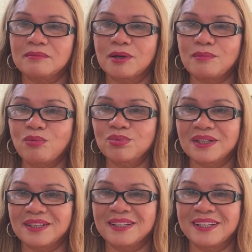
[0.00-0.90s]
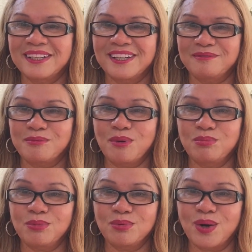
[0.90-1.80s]
món bún ha món
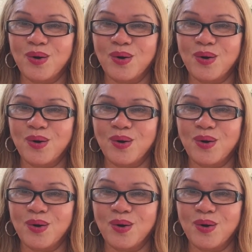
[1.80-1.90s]
bún bún